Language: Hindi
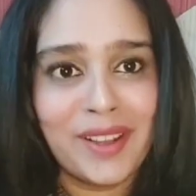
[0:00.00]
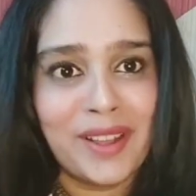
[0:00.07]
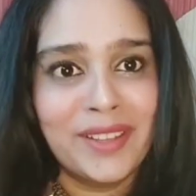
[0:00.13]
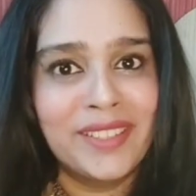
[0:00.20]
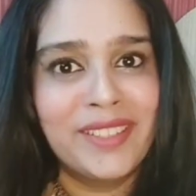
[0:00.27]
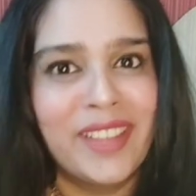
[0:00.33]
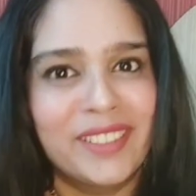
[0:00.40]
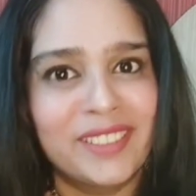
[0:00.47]

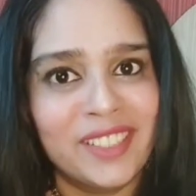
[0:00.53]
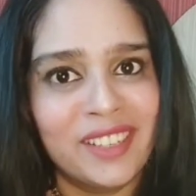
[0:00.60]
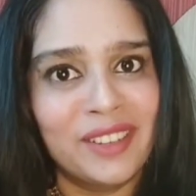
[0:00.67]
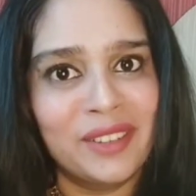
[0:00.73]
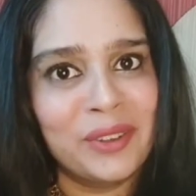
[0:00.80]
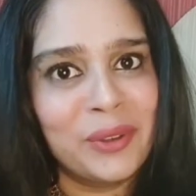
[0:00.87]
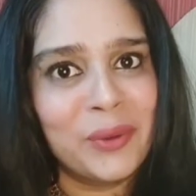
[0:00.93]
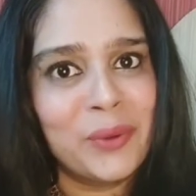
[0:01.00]
कैसी लग
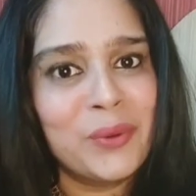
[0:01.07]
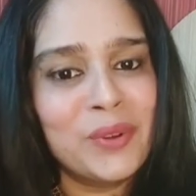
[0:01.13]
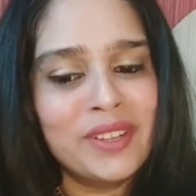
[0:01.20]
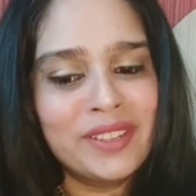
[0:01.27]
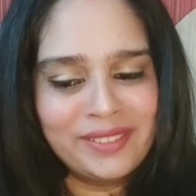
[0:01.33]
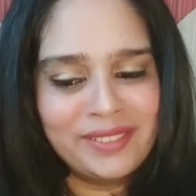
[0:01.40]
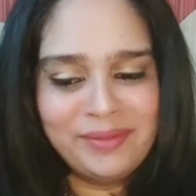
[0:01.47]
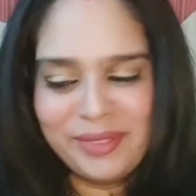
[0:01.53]
रही हूँ
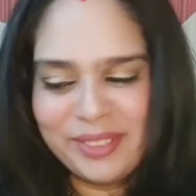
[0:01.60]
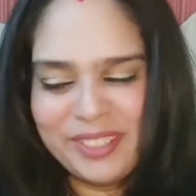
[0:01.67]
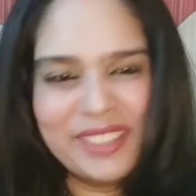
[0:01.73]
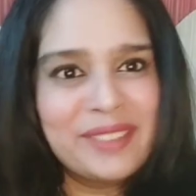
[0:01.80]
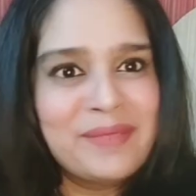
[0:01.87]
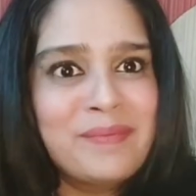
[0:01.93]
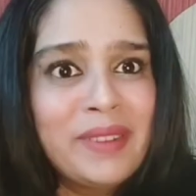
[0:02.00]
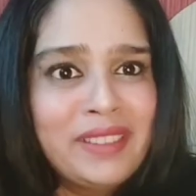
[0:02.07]
मुझे
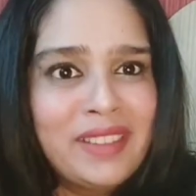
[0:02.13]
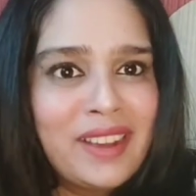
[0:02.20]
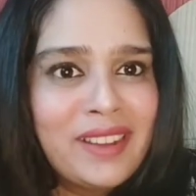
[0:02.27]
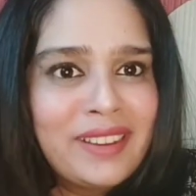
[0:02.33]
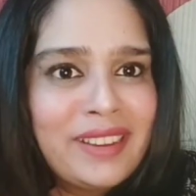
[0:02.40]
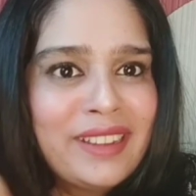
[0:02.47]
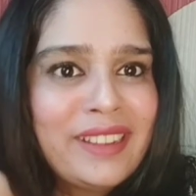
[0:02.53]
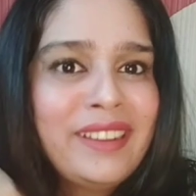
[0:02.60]
पता
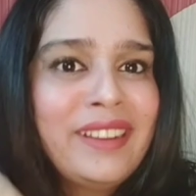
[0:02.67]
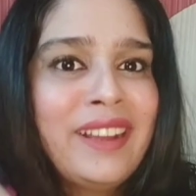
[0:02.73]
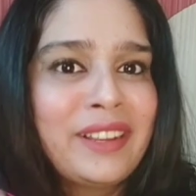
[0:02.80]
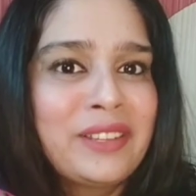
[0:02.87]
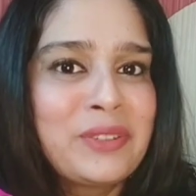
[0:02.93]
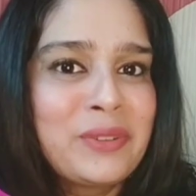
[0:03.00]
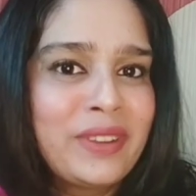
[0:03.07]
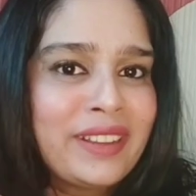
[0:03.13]
नहीं है ना um,
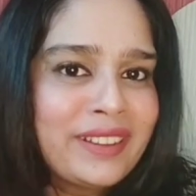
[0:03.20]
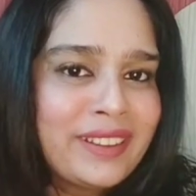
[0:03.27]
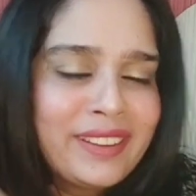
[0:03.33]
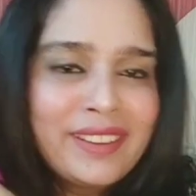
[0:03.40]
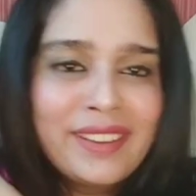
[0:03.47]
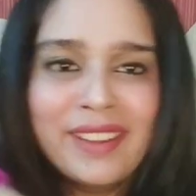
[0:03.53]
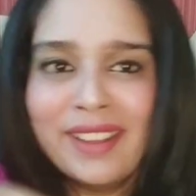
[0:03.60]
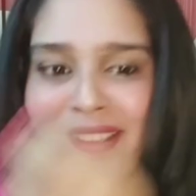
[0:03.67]
एक्चुअली
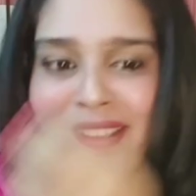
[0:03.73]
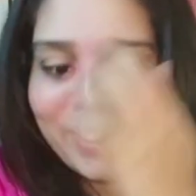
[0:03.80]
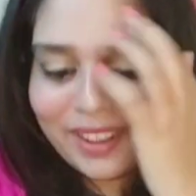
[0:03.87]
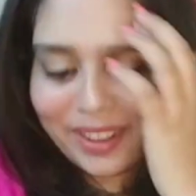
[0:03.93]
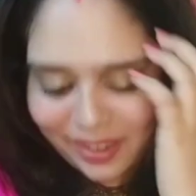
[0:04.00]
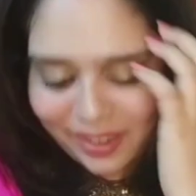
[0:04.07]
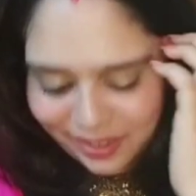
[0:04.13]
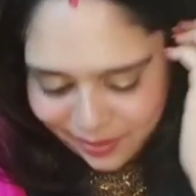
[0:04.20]

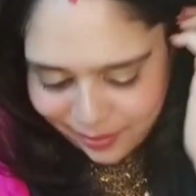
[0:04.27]
हाँ,